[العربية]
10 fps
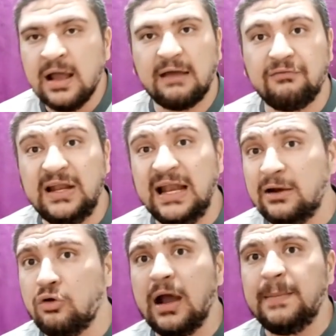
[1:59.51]
كفيله
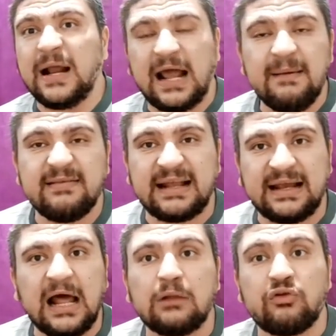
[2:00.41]
ان هو يعمل خمس
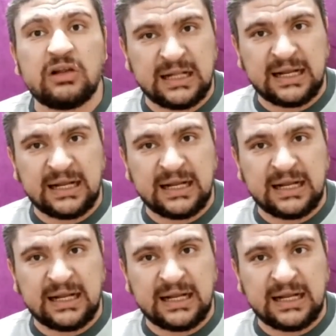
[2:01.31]
تغييرات وست